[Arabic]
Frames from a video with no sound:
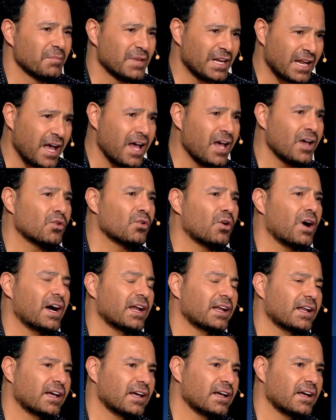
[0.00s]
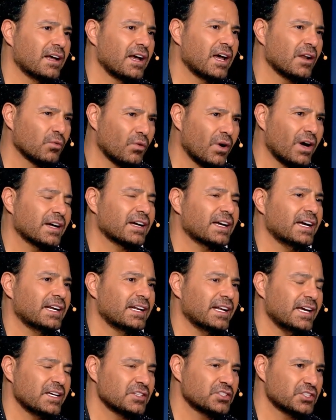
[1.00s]
من قهره على
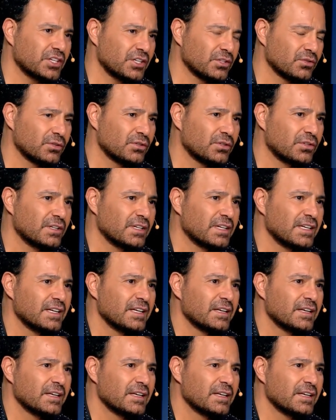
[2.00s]
الواقع اللي عايشينه